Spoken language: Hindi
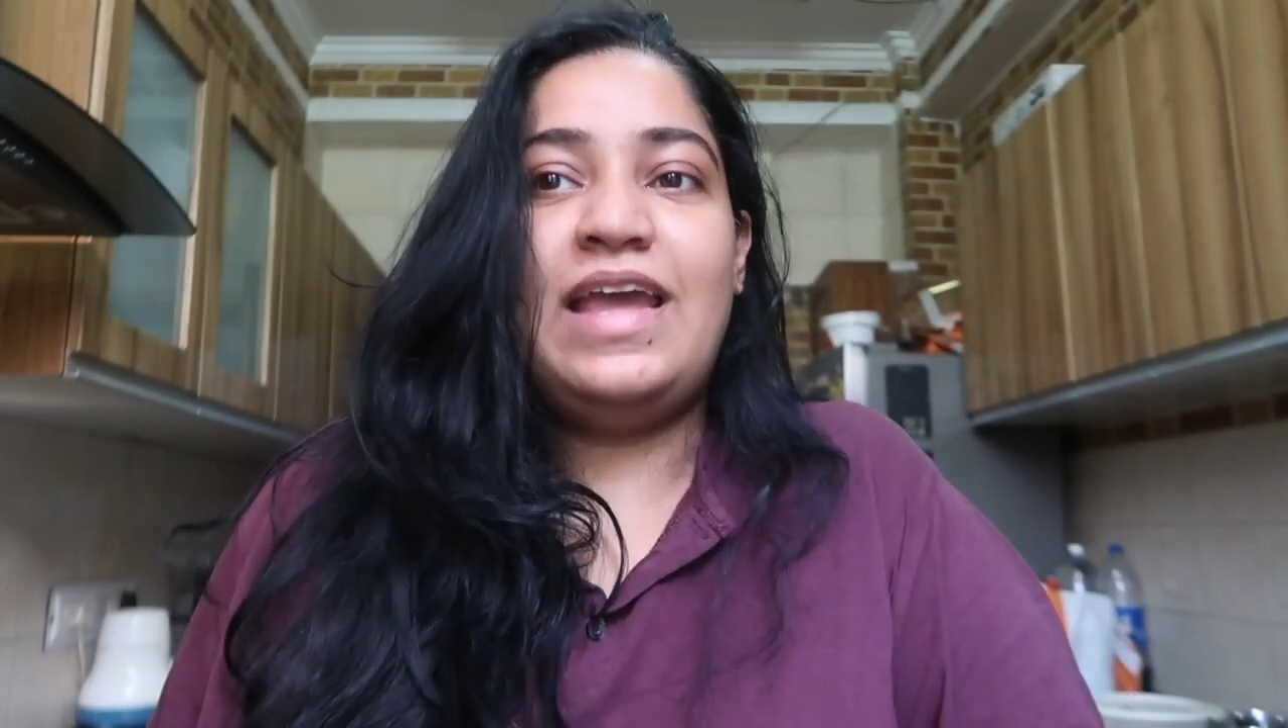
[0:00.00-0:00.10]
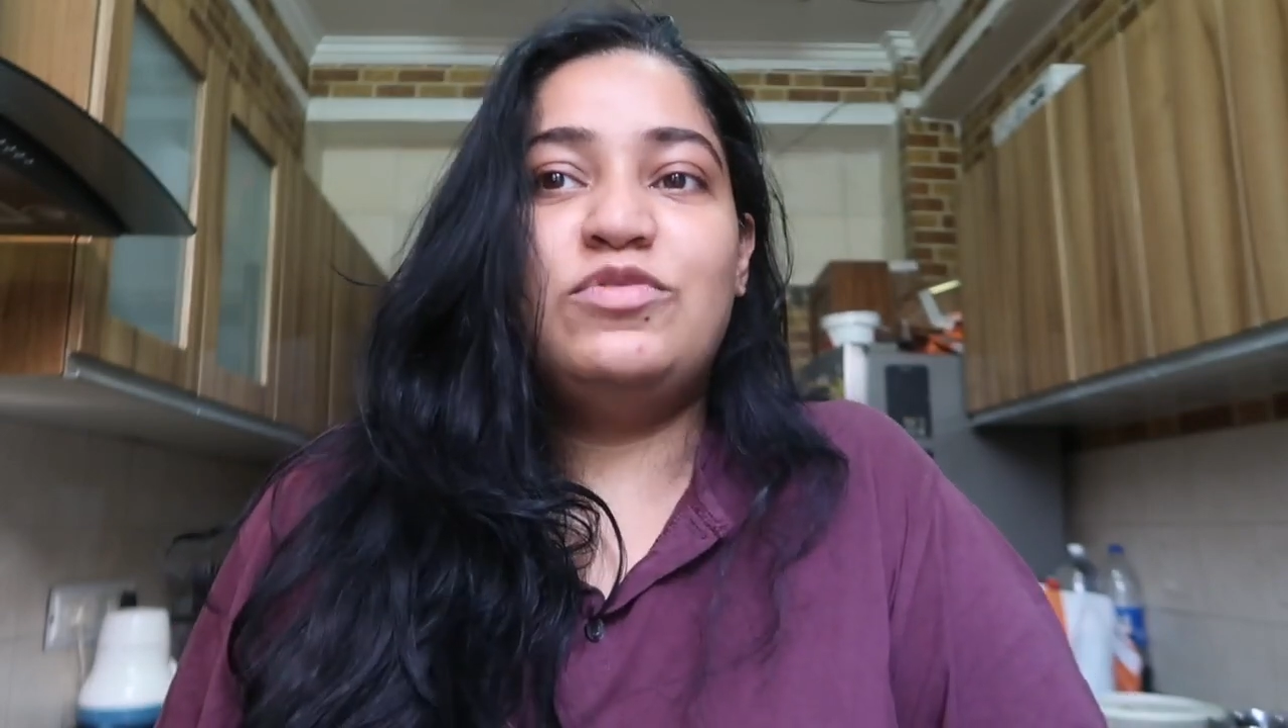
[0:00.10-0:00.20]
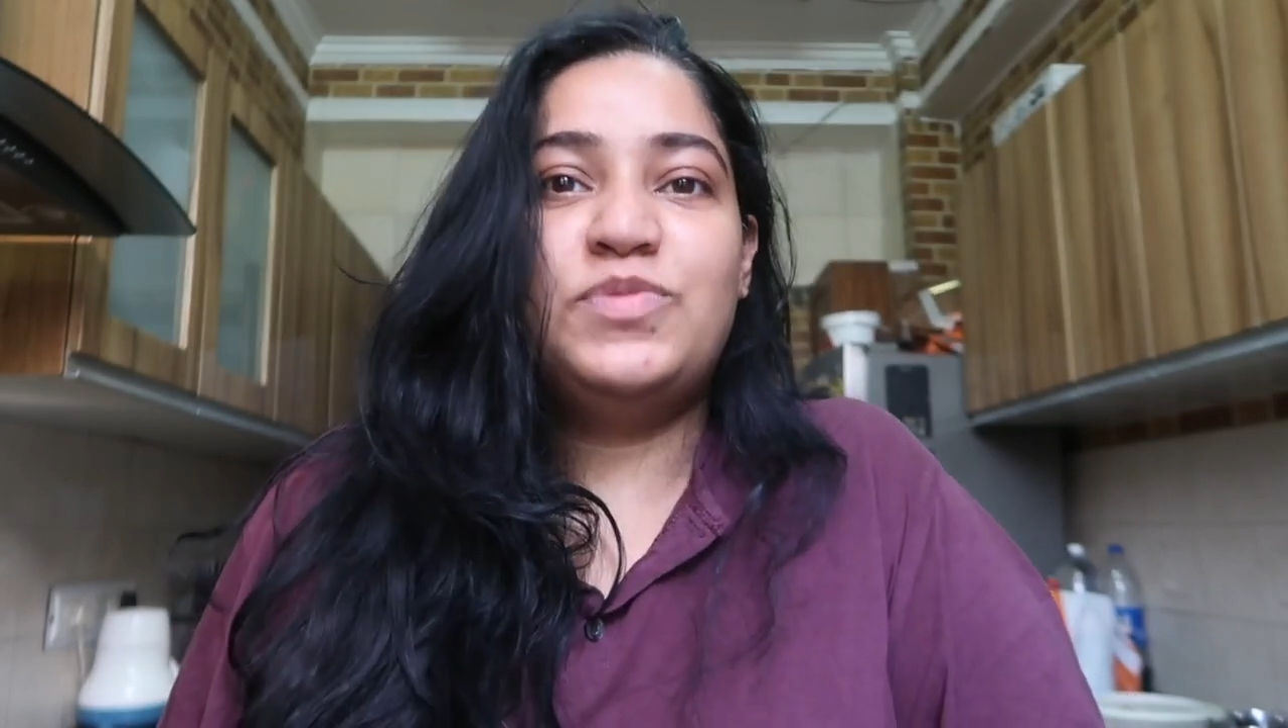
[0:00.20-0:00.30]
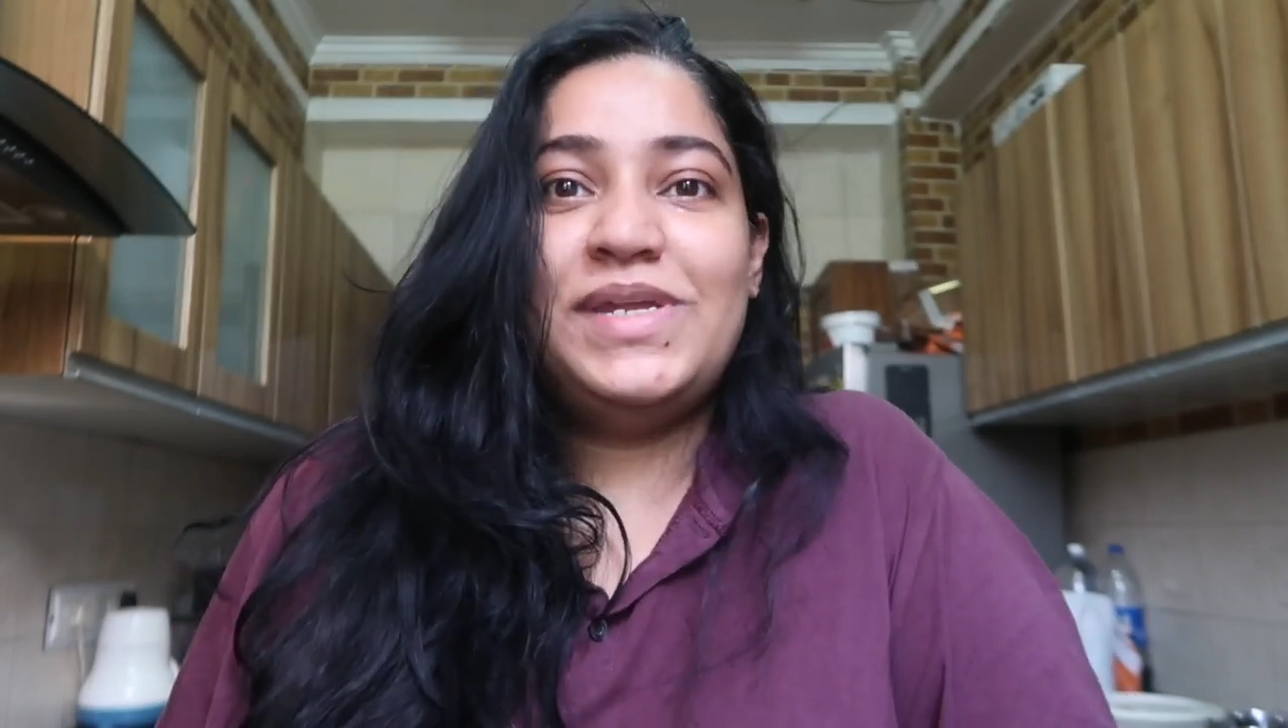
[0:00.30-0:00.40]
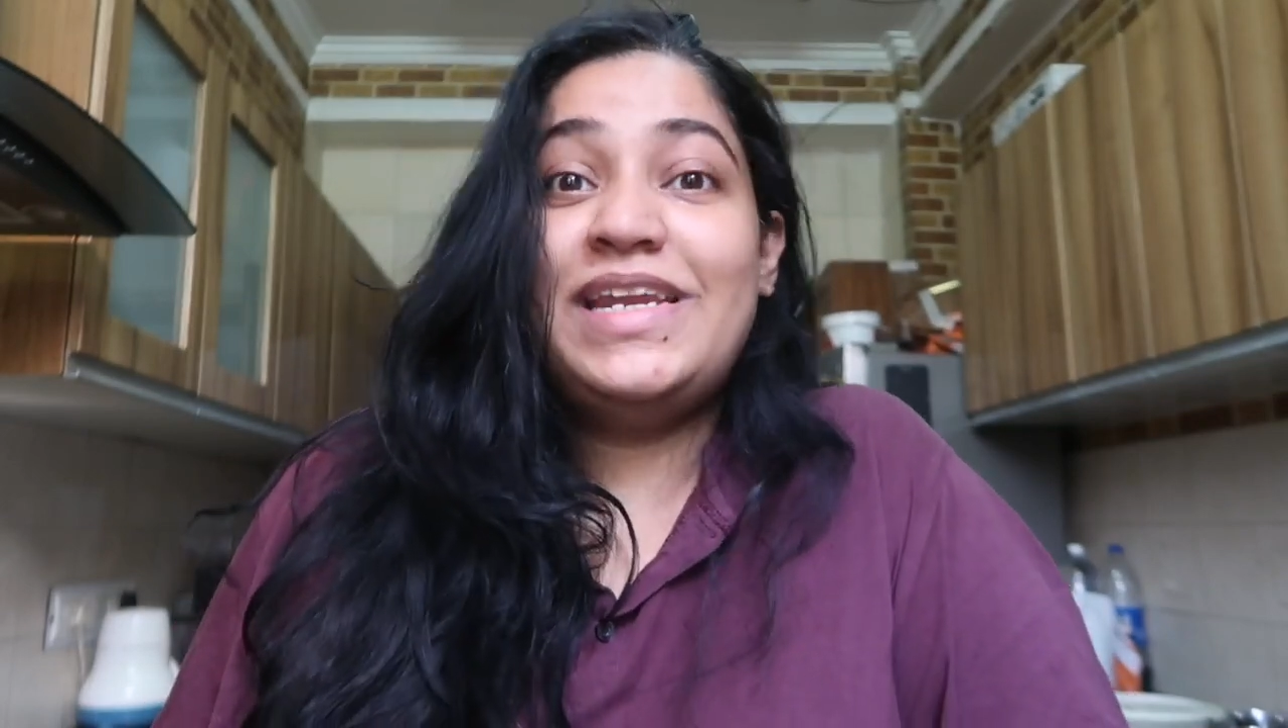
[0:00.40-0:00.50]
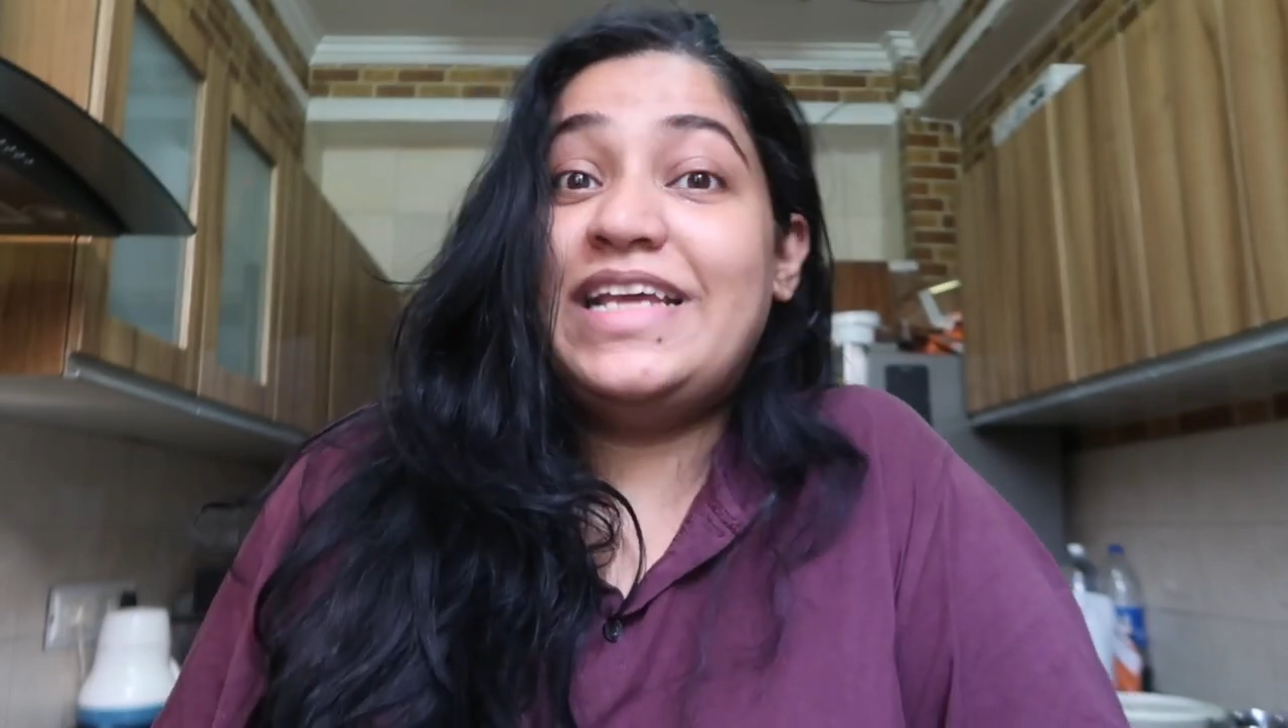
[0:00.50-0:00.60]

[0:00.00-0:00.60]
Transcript: टाइम जो मेरी